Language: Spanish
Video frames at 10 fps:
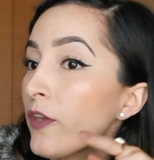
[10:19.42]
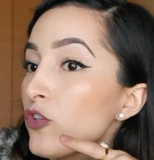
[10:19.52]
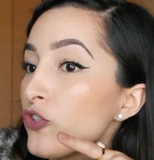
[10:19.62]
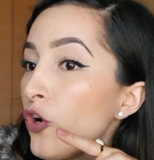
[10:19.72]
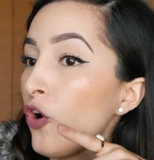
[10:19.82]

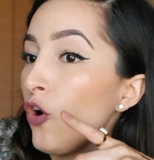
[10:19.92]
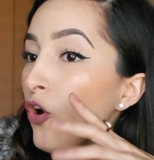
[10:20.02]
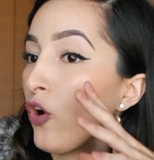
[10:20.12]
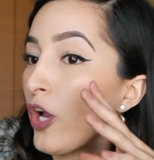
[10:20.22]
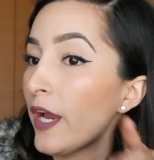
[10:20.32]

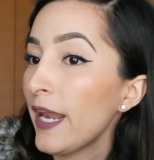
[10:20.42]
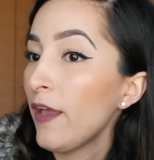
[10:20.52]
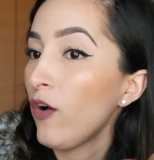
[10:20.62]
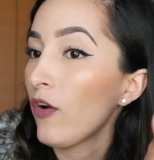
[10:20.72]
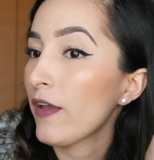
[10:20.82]
yo
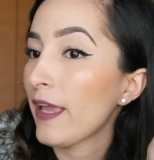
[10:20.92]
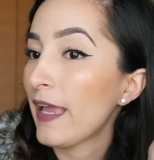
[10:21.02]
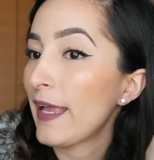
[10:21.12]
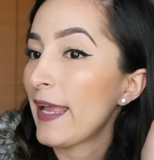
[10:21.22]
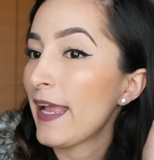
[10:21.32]
creo
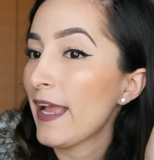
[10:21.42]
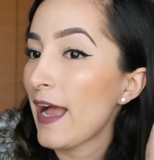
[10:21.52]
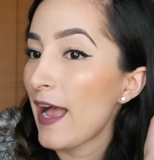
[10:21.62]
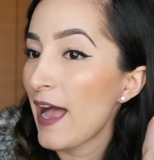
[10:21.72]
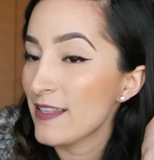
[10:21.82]

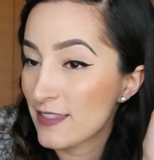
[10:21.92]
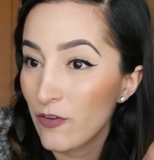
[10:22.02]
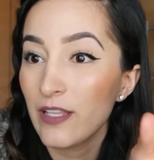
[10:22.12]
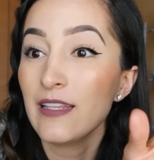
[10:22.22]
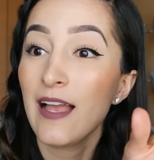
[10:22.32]
que hasta
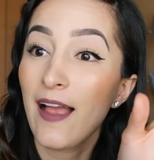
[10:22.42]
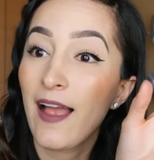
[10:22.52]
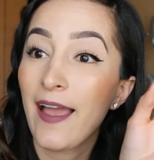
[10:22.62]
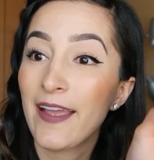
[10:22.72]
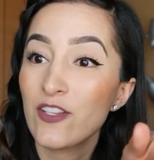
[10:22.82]
ahorita
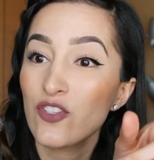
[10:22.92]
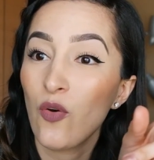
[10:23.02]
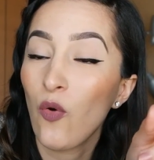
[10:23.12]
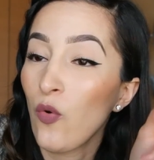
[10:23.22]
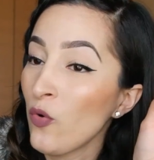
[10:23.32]
ha
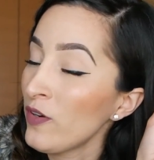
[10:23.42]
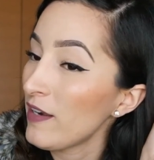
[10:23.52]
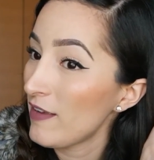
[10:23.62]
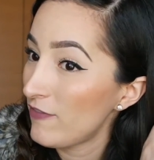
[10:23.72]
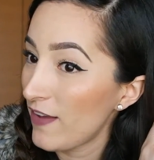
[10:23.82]
hecho
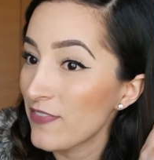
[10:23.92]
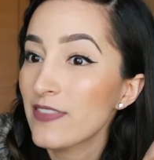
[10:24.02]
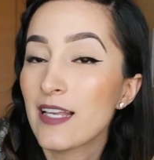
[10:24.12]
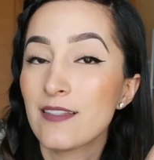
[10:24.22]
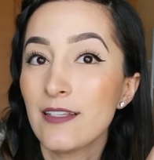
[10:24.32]
un
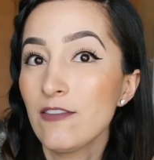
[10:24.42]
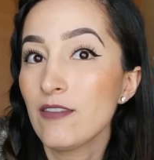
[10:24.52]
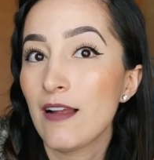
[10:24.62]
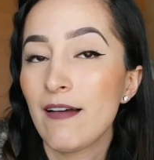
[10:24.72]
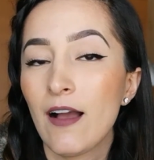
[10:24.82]
fantástico
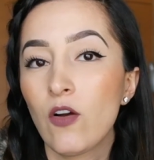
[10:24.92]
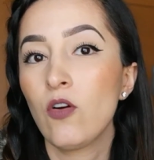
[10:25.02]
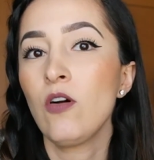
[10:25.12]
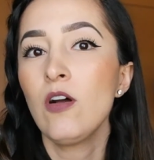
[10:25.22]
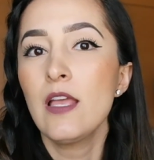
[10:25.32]

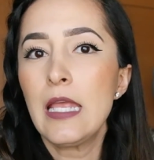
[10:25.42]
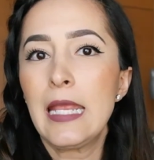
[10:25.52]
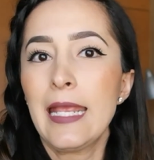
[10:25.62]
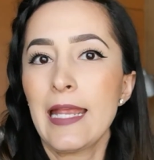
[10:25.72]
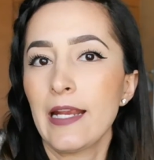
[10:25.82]
trabajo.
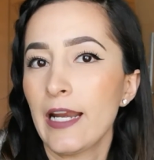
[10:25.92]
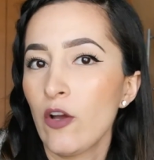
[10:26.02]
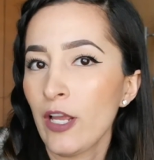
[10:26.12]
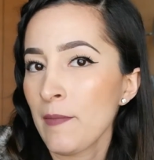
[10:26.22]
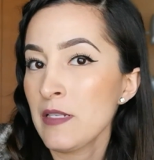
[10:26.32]

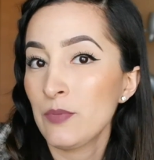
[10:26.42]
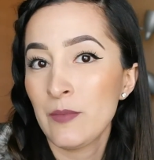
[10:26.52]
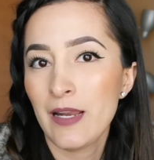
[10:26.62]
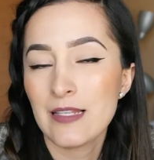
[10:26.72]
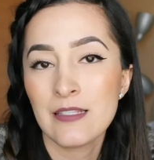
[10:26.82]
Creo que mis
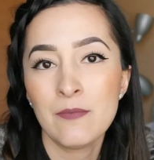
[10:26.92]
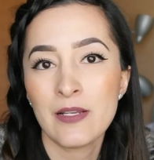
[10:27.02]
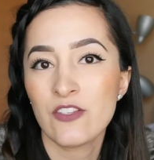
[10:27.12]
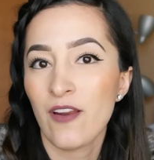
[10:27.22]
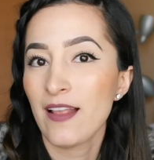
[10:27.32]
primeras
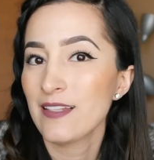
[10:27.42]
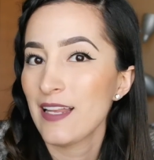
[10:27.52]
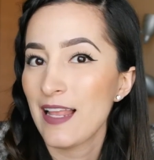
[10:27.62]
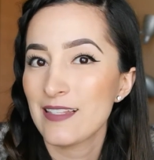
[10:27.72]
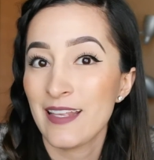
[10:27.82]
impresiones se
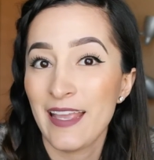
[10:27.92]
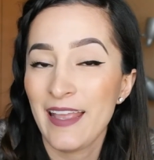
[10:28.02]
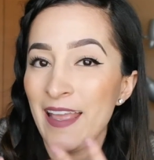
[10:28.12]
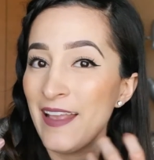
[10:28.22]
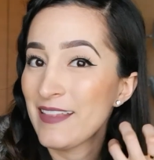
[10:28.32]
las
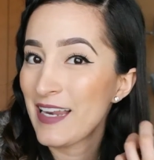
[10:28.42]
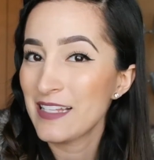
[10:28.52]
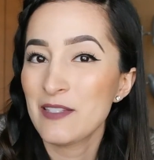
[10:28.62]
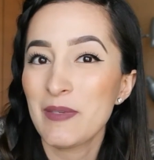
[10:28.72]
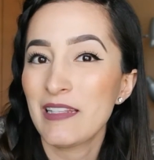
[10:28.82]
he
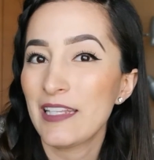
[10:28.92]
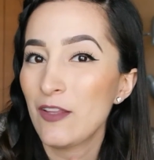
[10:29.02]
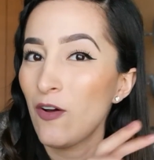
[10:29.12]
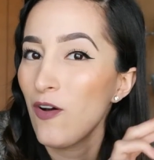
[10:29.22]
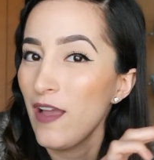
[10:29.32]

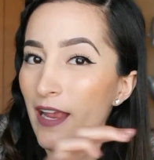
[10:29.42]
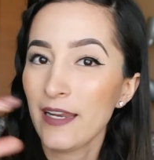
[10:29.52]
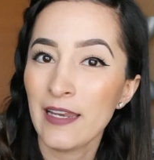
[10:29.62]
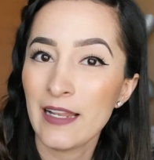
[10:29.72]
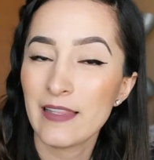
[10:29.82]
transmitido
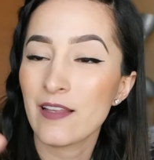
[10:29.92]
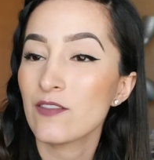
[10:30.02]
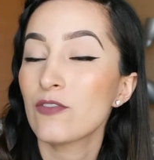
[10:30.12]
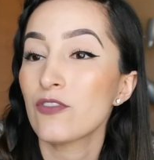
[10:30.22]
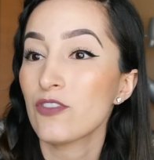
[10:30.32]
en el
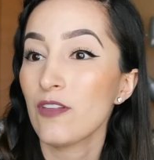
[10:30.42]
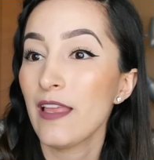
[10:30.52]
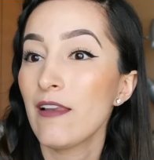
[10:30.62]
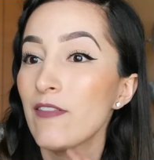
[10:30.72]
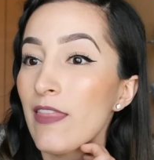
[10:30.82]
transcurso
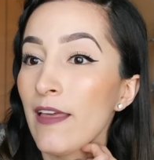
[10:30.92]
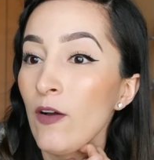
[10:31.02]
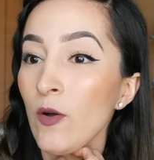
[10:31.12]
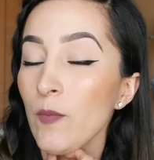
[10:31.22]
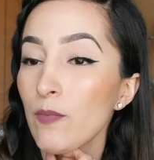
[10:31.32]
del
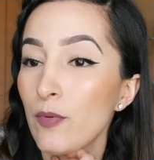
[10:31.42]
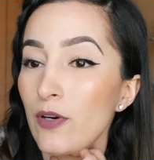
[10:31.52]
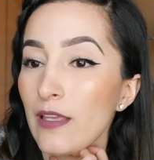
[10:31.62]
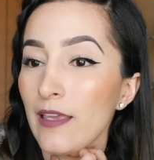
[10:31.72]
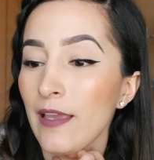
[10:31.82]
video
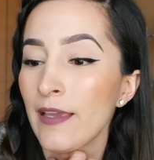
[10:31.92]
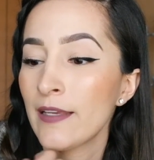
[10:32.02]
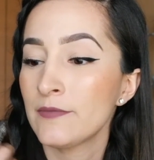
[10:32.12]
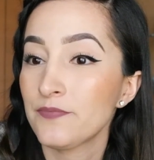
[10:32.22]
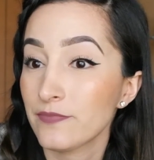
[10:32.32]

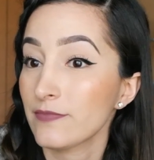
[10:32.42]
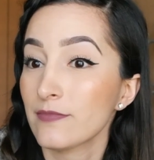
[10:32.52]
porque